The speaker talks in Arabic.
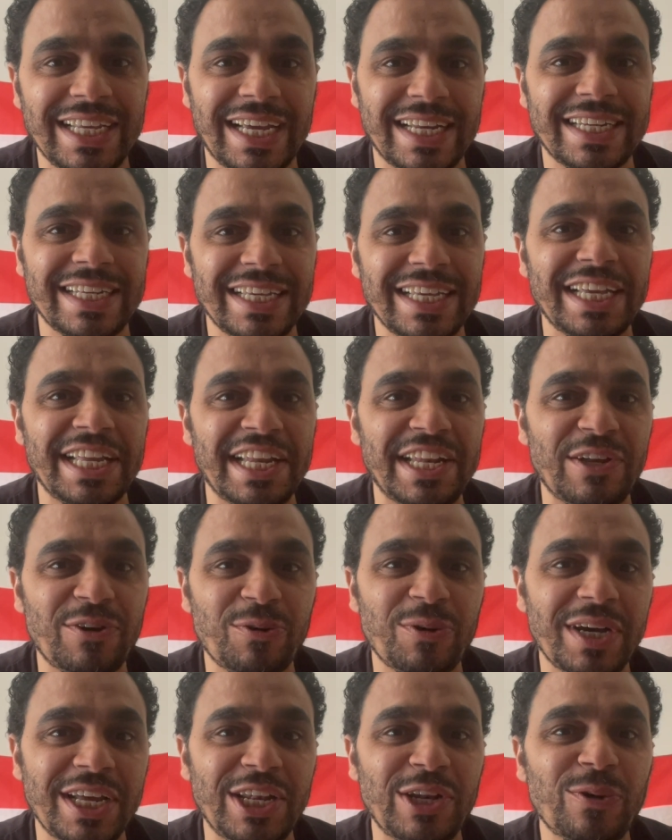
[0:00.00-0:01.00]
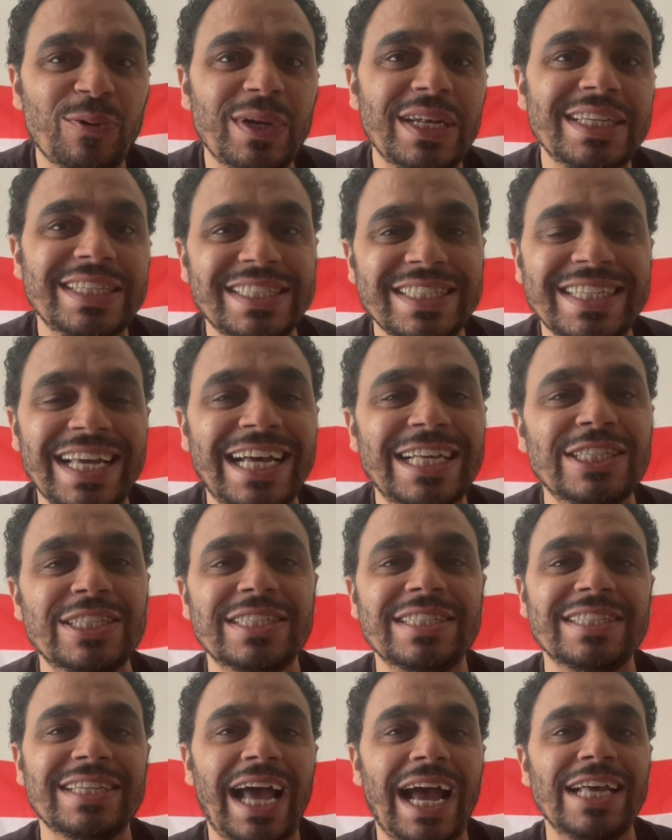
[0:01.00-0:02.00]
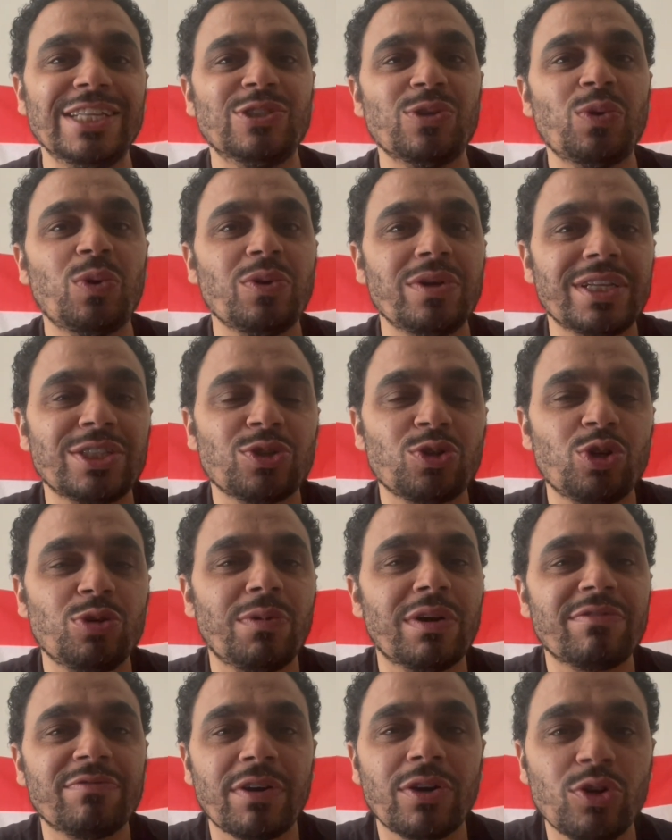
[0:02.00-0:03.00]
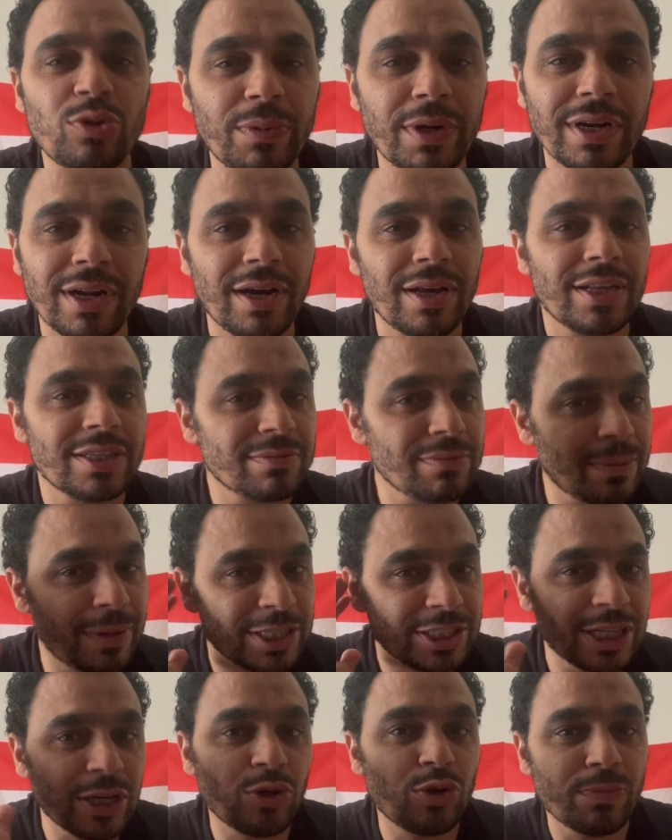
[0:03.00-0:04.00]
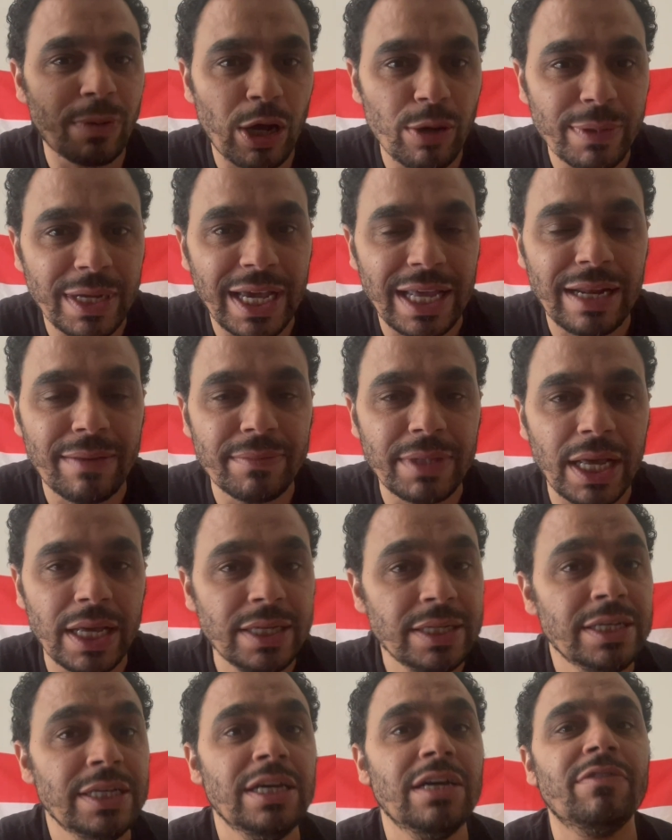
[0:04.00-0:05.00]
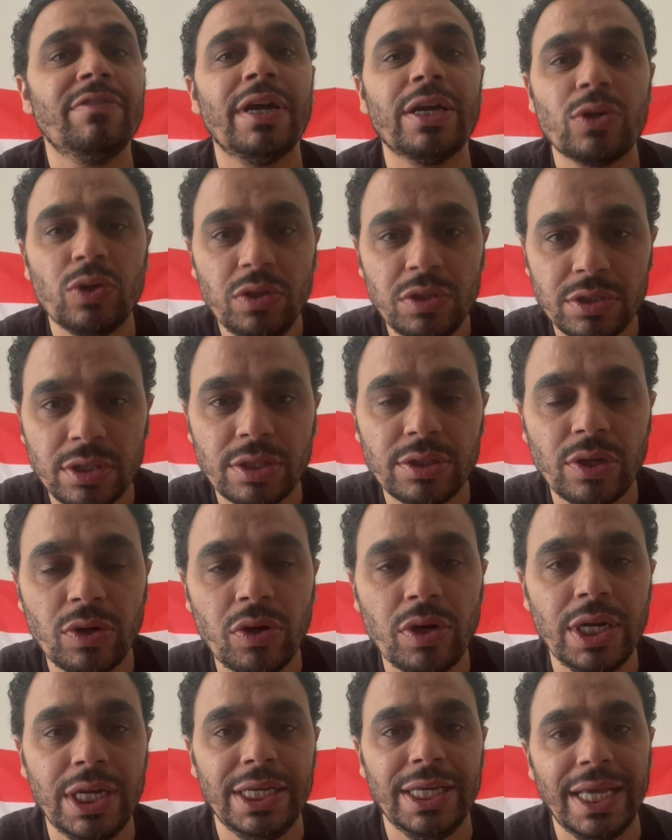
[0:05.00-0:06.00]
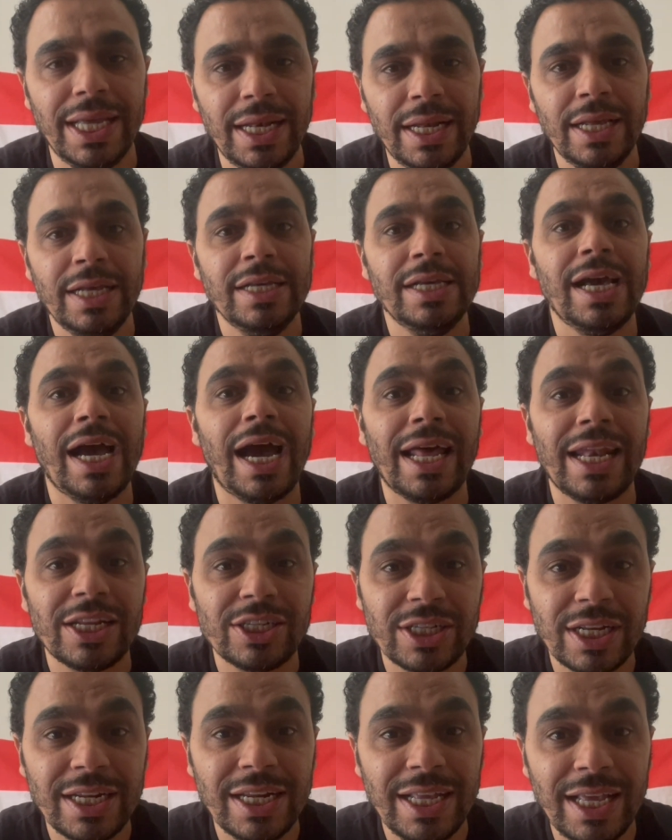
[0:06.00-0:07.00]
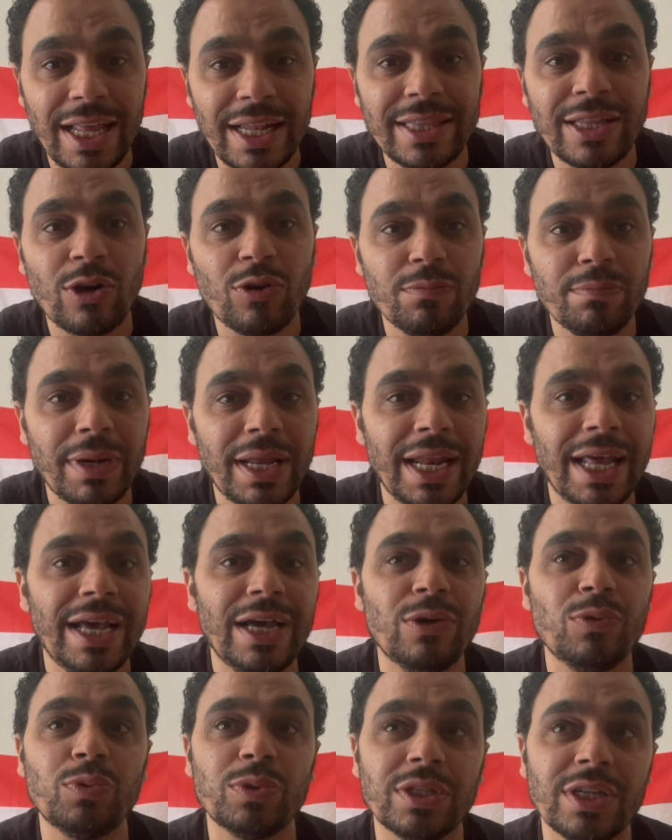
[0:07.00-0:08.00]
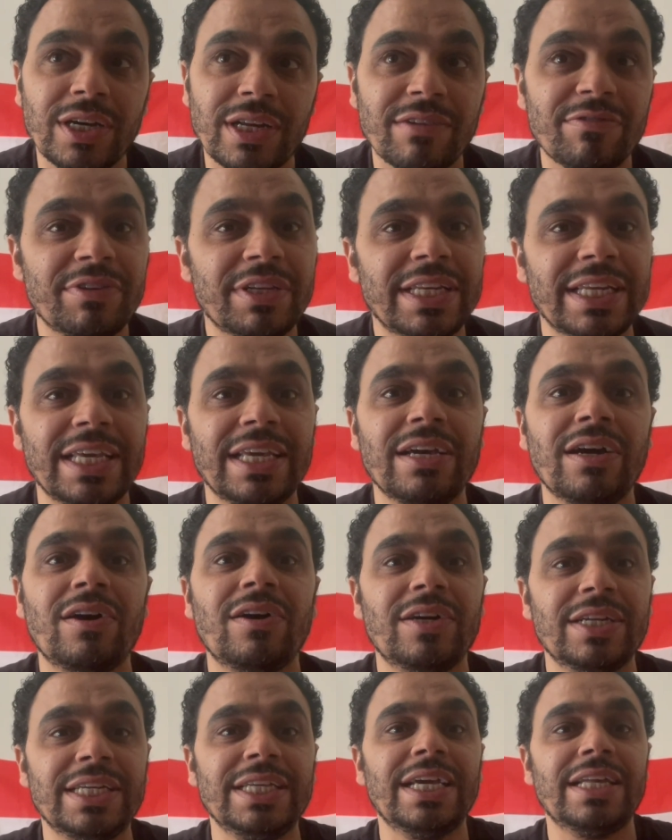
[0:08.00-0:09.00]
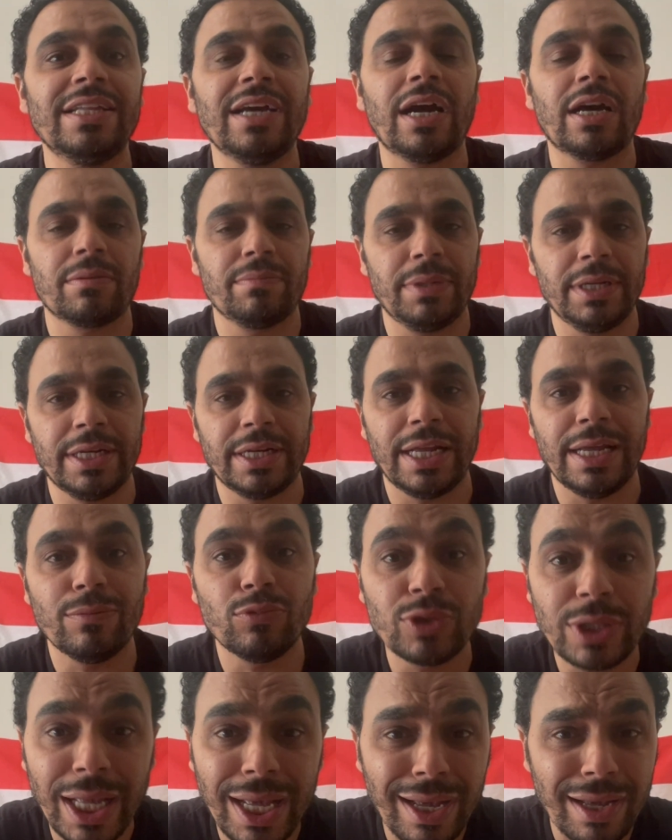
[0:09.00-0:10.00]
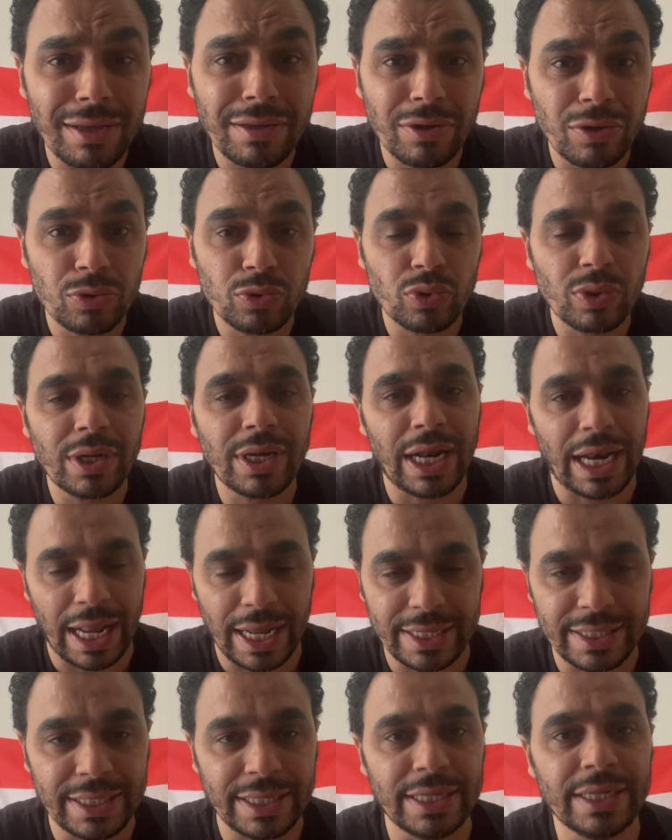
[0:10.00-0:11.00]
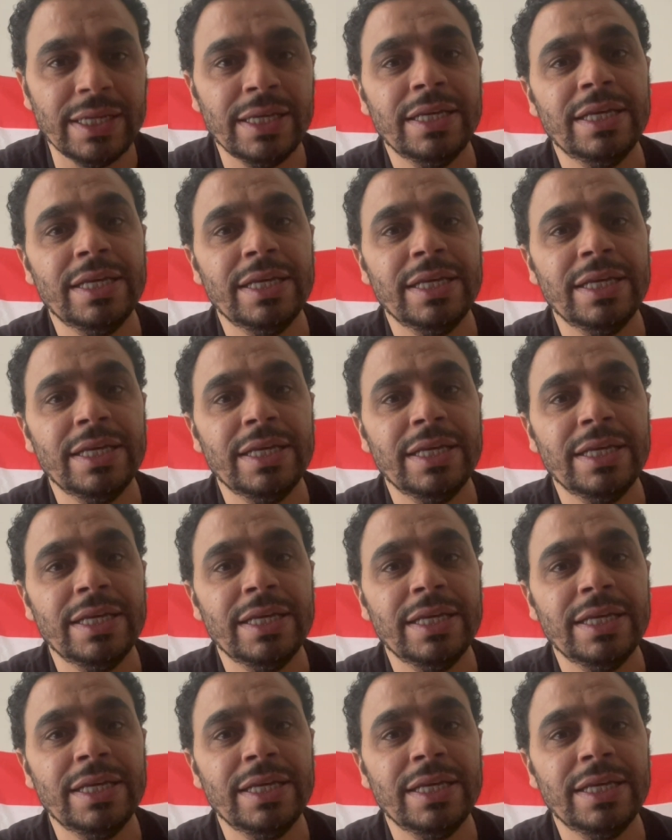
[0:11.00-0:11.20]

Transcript: يعني ايه اللي هو اللي هو اللي السيسي عايز عايز يقوله للناس الكبار فالكبار خلاص ما بقاش ياكل معاهم الكلام ده فهيروح يصدره للعيال علشان العيال تاخد بالها وتعرف ان ايه اه ان هي دي حرب الارهاب وده خطوره على حاجتين